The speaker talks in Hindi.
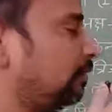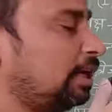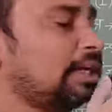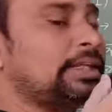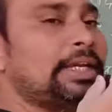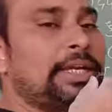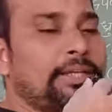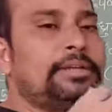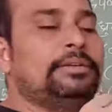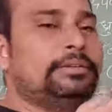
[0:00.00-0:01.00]
वक्रता
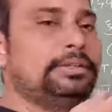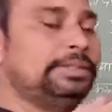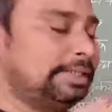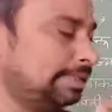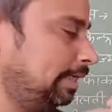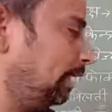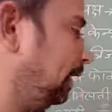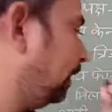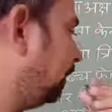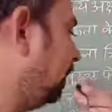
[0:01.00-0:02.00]
केंद्र जैसे कि
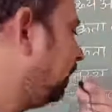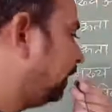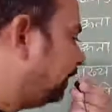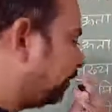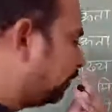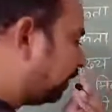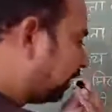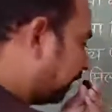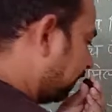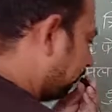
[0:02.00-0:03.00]
ये
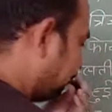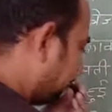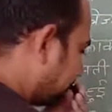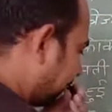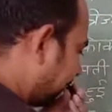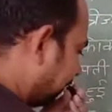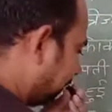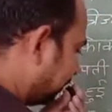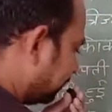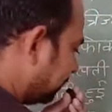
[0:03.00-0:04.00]
वक्र है इसका
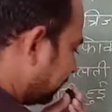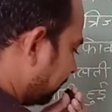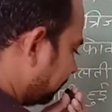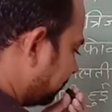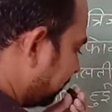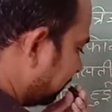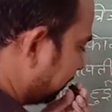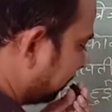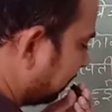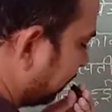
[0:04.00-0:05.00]
केंद्र जिसे हम सी
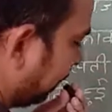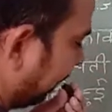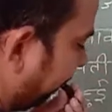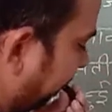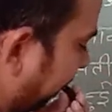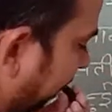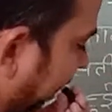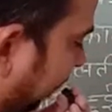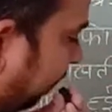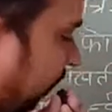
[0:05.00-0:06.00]
से दर्शाते हैं वक्रता केंद्र